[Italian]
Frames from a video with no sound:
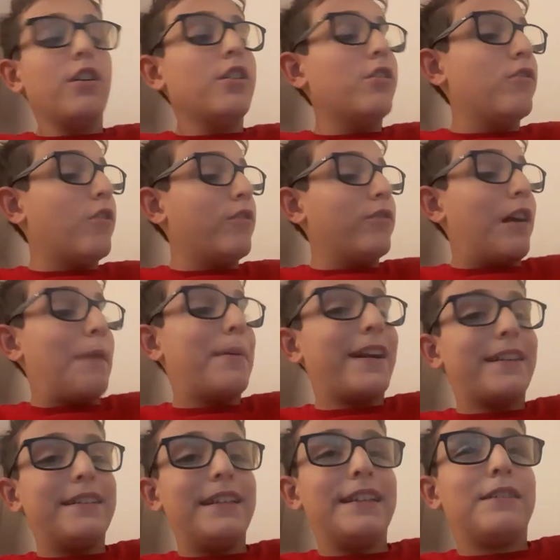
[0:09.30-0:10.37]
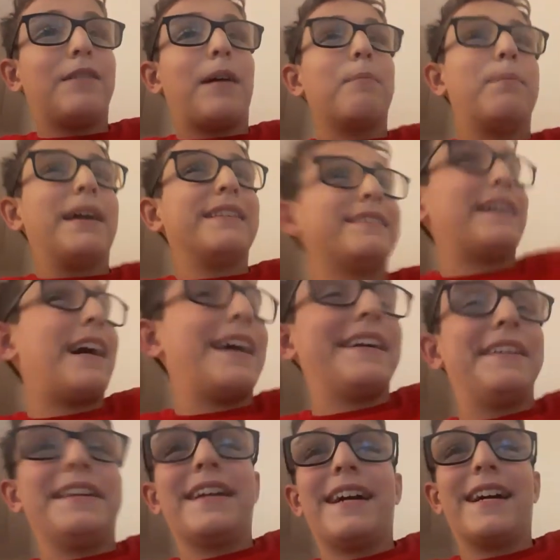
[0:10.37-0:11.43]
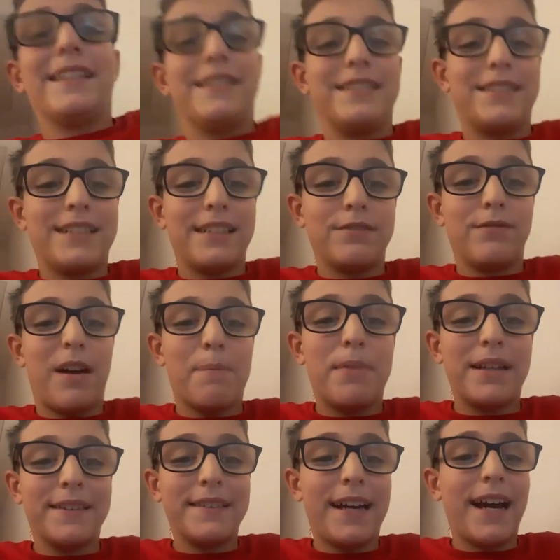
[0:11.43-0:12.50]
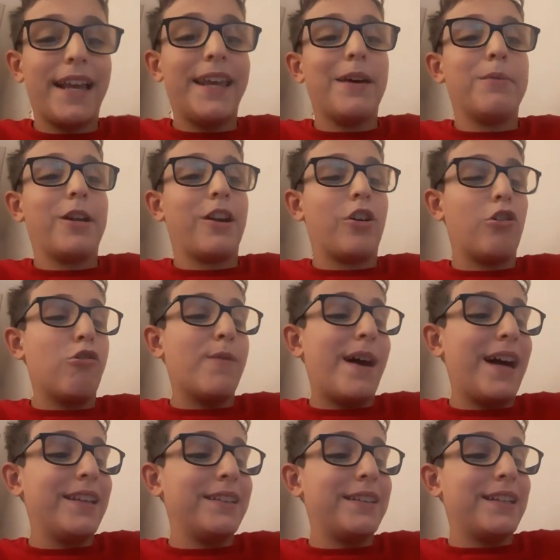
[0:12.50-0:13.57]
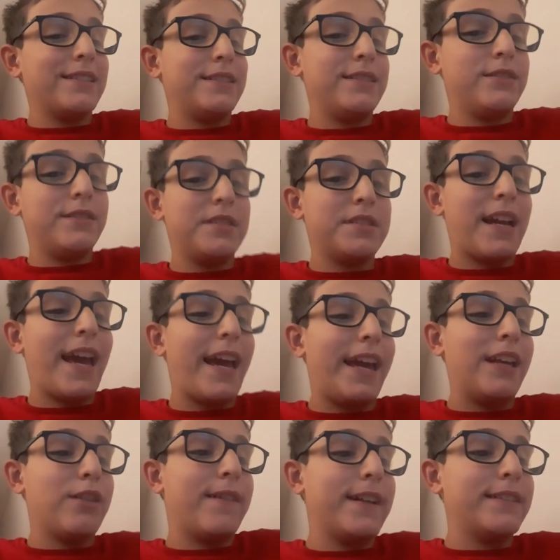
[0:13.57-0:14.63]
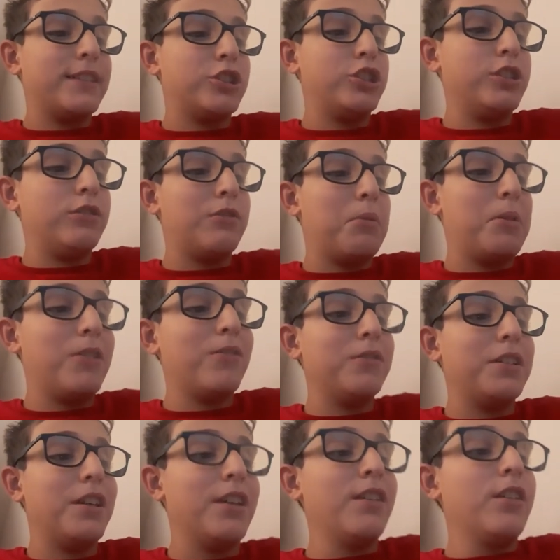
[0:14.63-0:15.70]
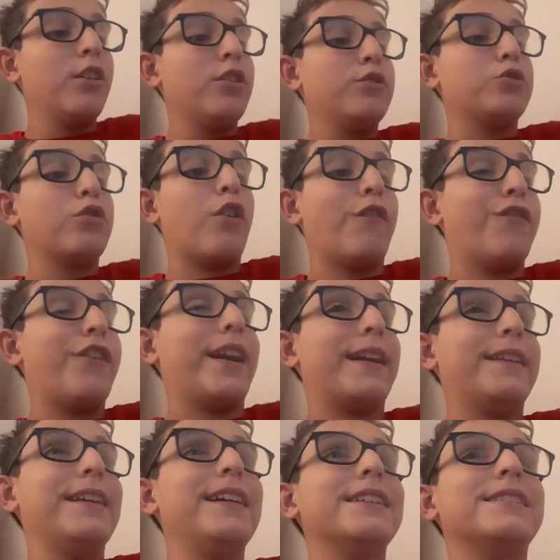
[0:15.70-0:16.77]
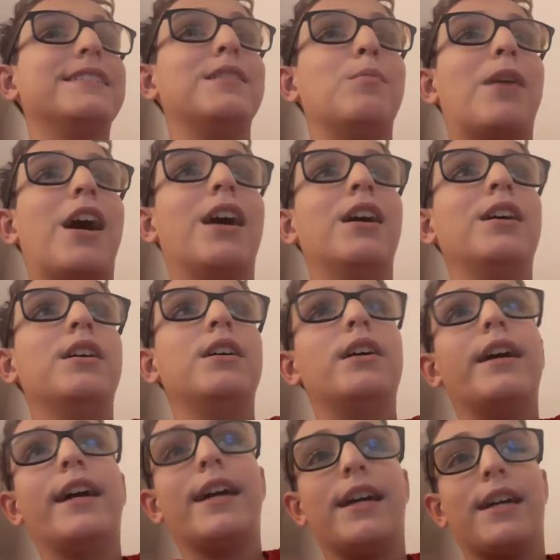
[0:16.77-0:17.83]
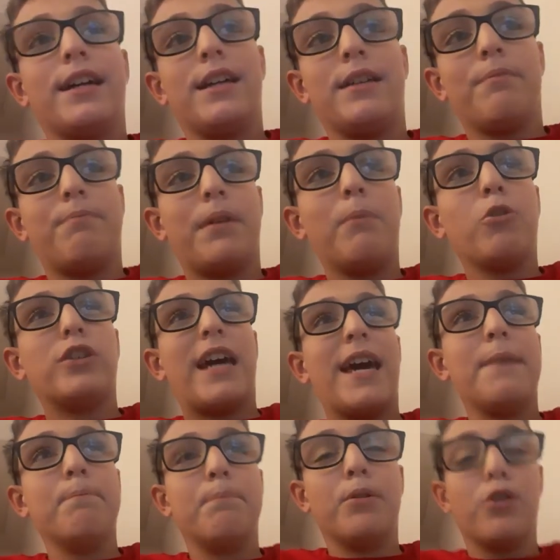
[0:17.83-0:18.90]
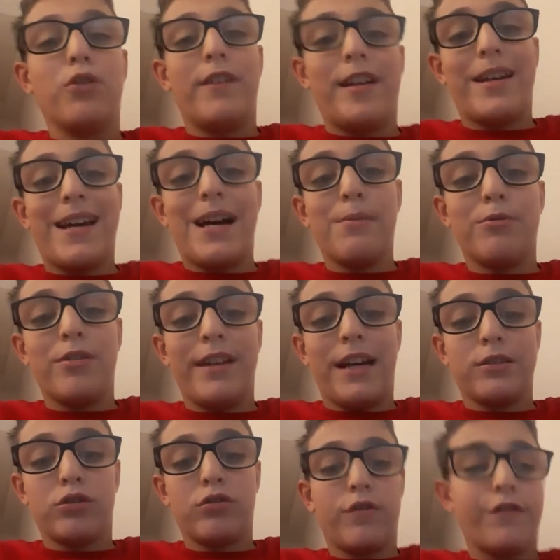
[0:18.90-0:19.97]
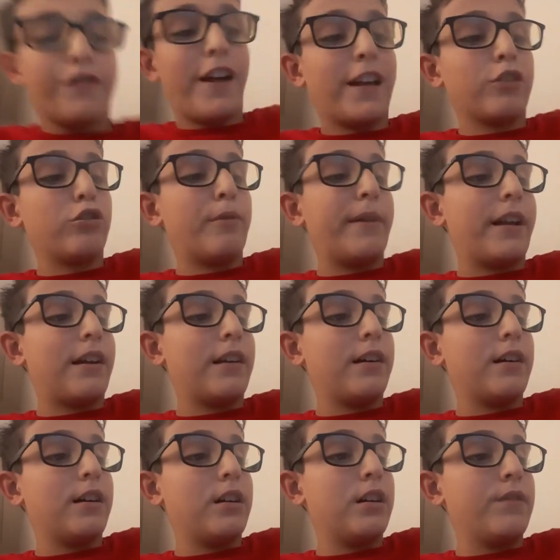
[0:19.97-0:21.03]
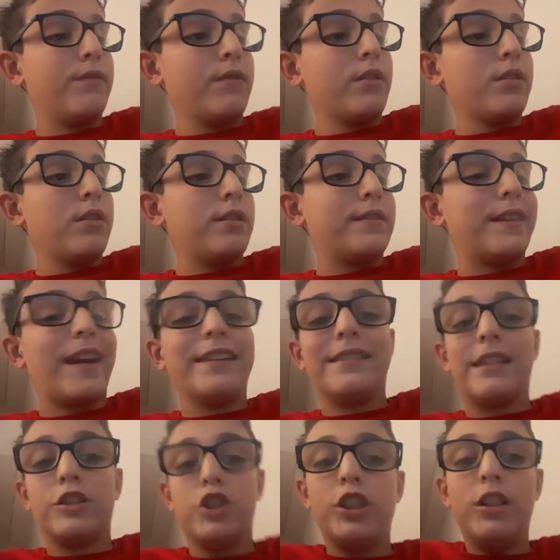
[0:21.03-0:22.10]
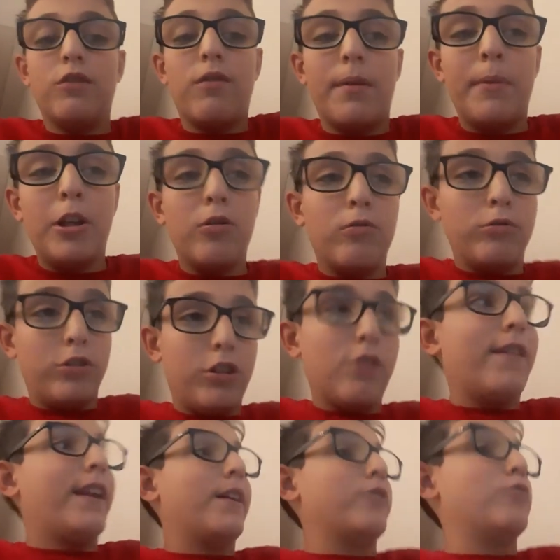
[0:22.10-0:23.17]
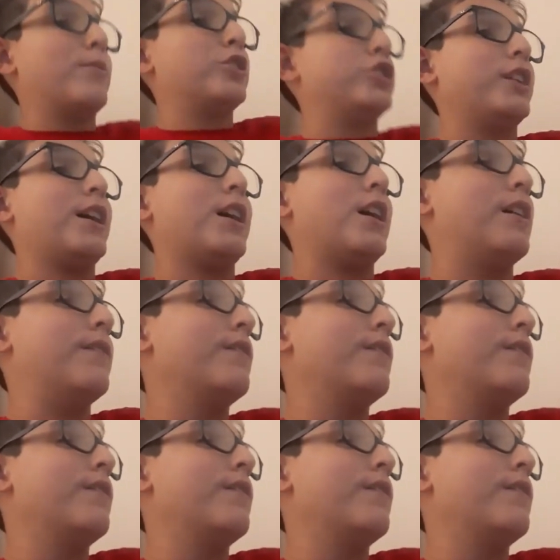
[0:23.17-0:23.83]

con una partita, una battaglia ragazzi, è stata una battaglia per 96-95 minuti soffertissima eh, primo tempo dove il Napoli ha sofferto per eh, 35 minuti dove la Roma ci ha